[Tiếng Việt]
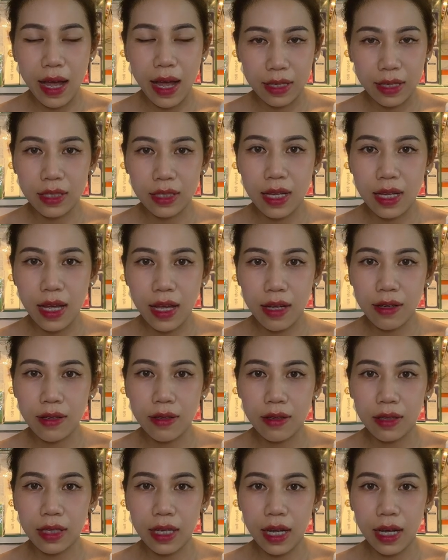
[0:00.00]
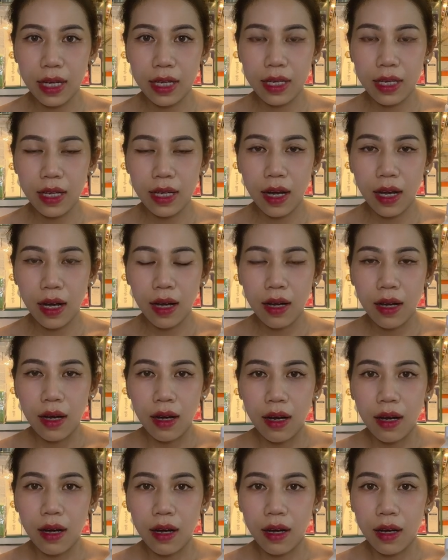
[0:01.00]
hạn chế được cái à,
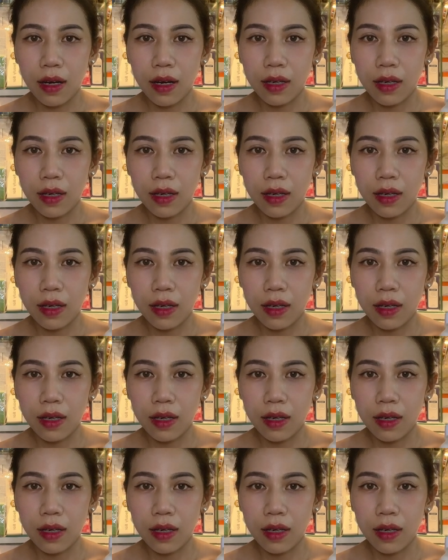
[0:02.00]
à,